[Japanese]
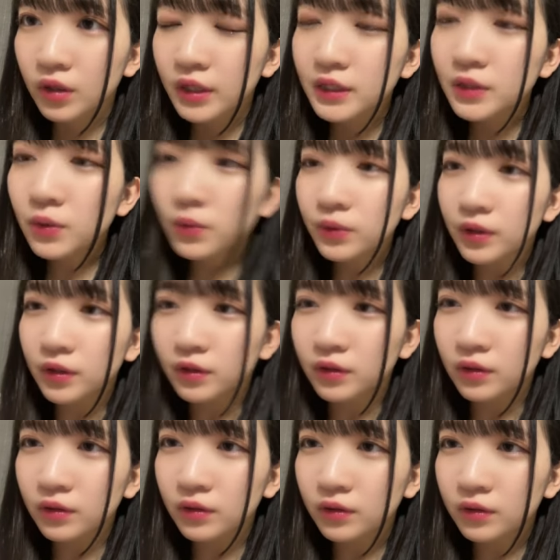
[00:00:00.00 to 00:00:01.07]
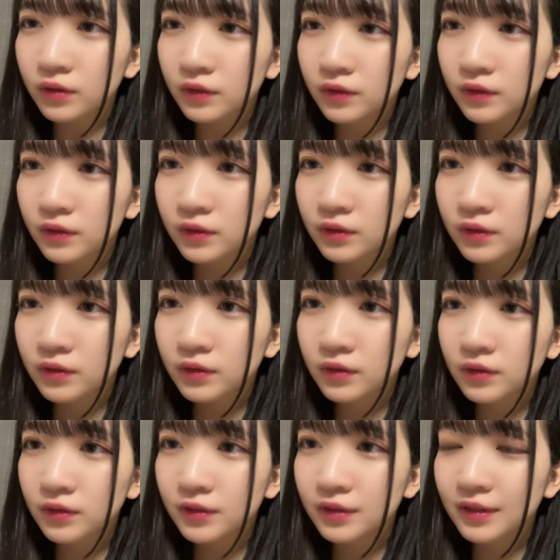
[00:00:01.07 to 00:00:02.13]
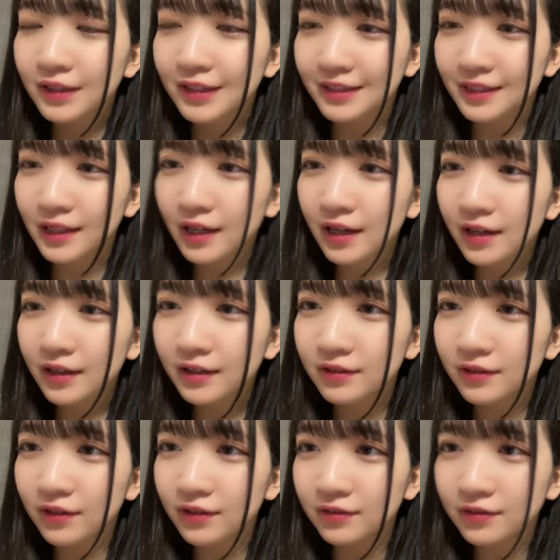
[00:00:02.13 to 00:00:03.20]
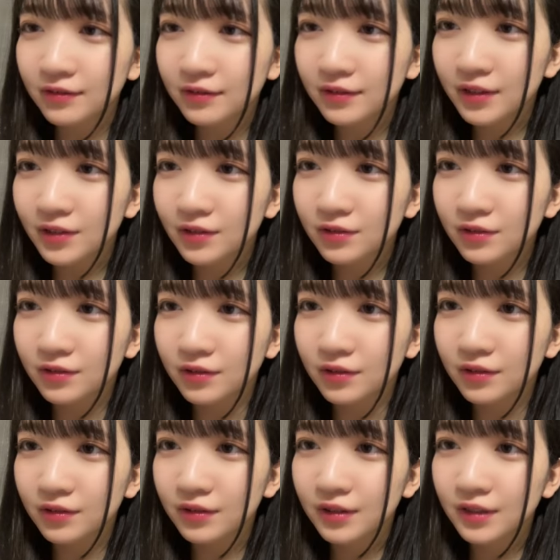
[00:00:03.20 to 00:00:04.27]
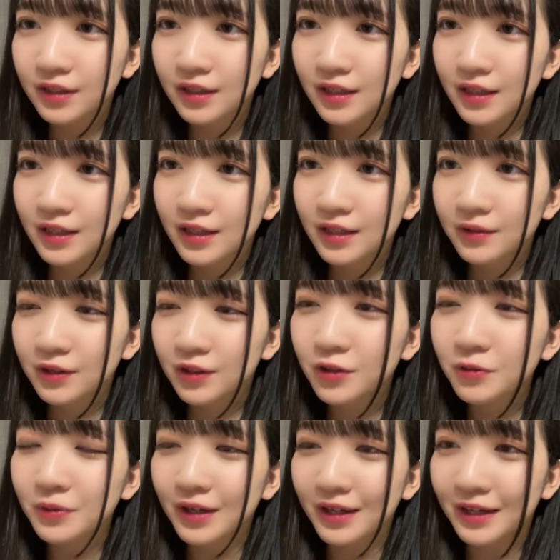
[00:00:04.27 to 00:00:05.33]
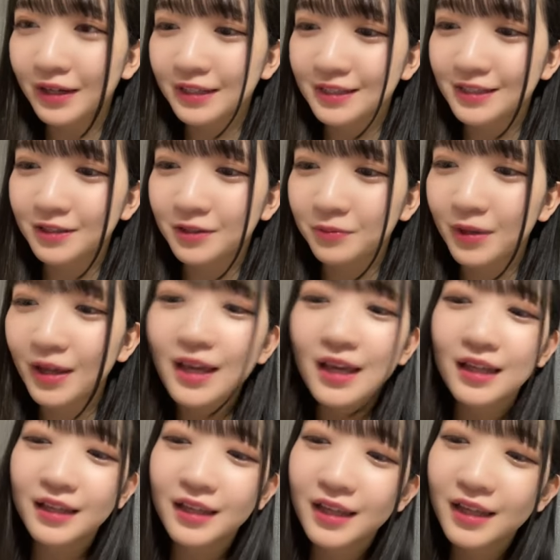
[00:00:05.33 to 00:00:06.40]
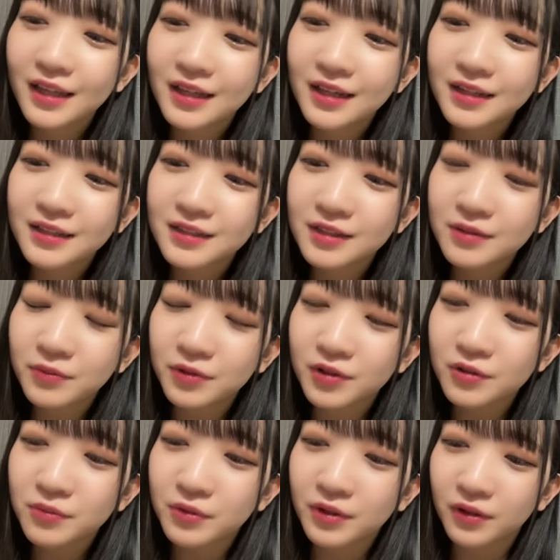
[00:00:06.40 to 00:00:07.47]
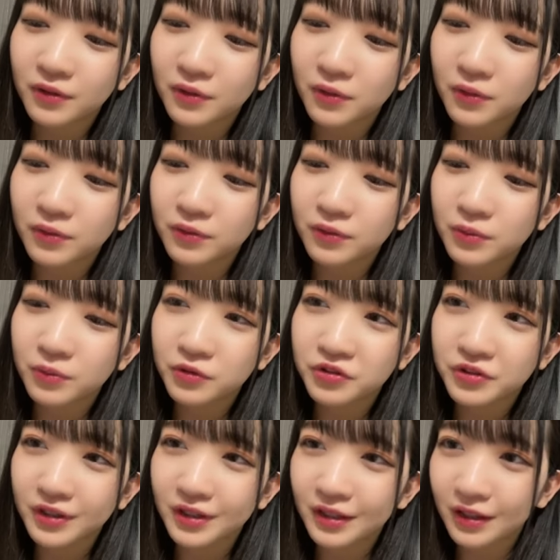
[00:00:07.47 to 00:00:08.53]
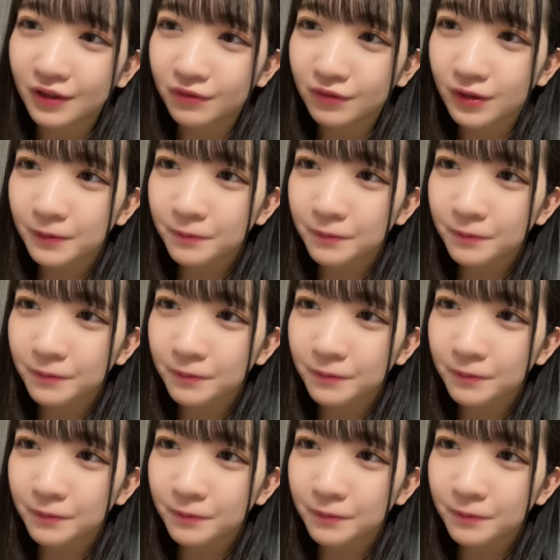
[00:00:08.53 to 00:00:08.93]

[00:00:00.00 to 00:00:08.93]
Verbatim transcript: そうなんだあ付け替えるあ確かにキューブはやはりしんどめねえ次もキューブなのが本当申し訳ないわ